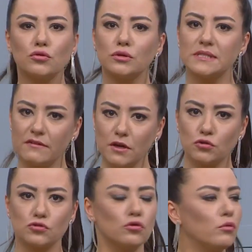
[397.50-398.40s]
Çok e,
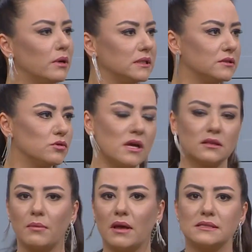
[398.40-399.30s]
seviyoruz ton balığını
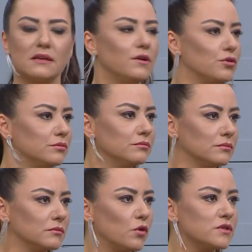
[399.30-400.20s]
özellikle. Ben seviyorum
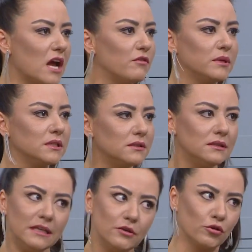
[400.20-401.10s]
konserve balık
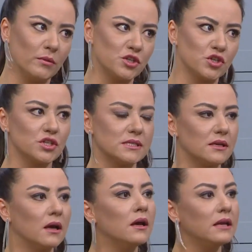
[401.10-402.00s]
yiyorum açıkçası.
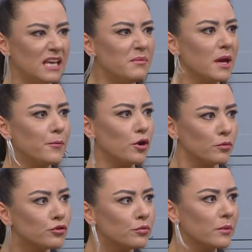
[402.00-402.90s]
Biz İyi de, mi yapıyorum
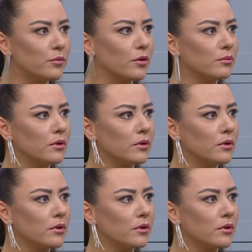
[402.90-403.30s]
kötü mü yapıyorum?